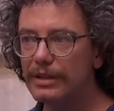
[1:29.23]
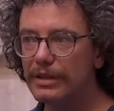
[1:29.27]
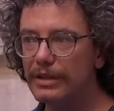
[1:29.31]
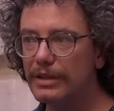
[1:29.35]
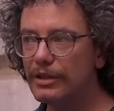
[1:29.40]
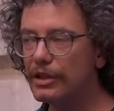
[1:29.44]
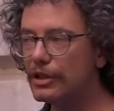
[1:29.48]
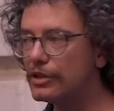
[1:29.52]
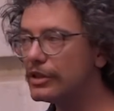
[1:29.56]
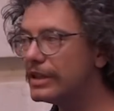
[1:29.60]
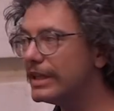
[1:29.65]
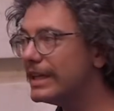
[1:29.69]

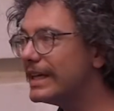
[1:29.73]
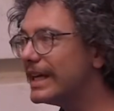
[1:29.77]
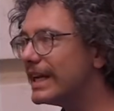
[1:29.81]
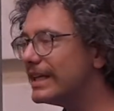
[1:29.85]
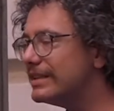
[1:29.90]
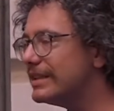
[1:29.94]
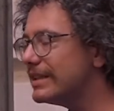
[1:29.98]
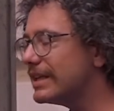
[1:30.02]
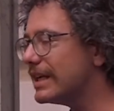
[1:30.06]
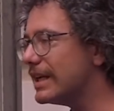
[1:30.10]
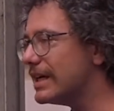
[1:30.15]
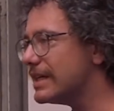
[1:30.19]
i,
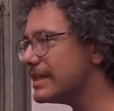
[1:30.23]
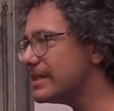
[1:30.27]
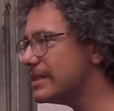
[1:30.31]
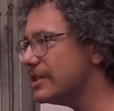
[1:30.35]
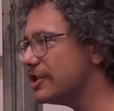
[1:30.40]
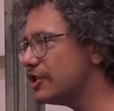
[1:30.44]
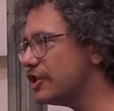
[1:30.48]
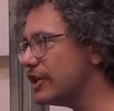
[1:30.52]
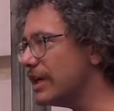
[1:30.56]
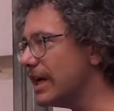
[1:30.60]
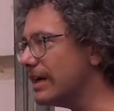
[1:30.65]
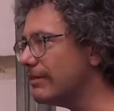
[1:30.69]
grandi
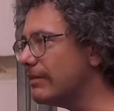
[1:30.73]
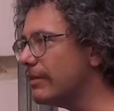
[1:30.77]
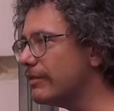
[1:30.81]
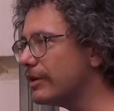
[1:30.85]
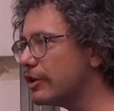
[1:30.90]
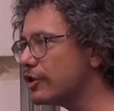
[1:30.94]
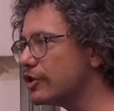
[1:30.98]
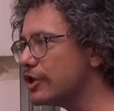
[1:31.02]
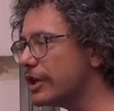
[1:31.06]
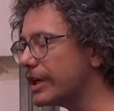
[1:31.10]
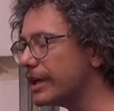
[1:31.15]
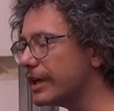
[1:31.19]
classici
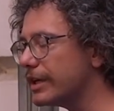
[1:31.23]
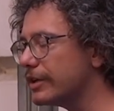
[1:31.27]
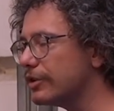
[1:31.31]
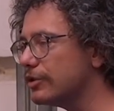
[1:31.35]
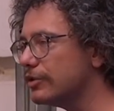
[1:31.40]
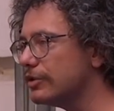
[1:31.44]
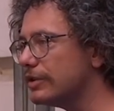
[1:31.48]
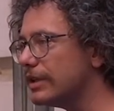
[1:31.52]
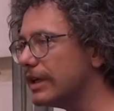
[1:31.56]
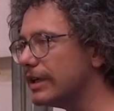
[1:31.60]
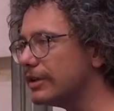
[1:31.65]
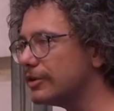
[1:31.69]
avevano già
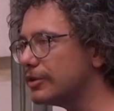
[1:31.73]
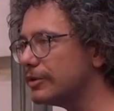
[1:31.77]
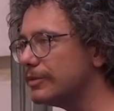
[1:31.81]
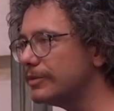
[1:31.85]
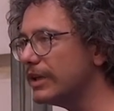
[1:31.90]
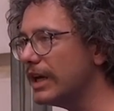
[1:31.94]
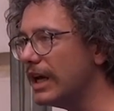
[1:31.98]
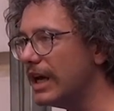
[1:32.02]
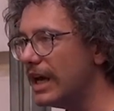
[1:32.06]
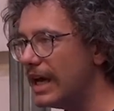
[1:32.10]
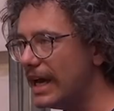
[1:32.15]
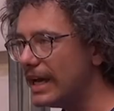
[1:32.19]
raccontato.
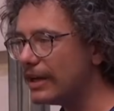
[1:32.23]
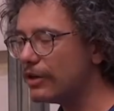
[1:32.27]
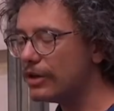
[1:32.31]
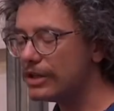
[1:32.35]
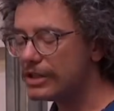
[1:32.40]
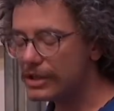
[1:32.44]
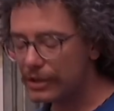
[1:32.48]
Ecco, è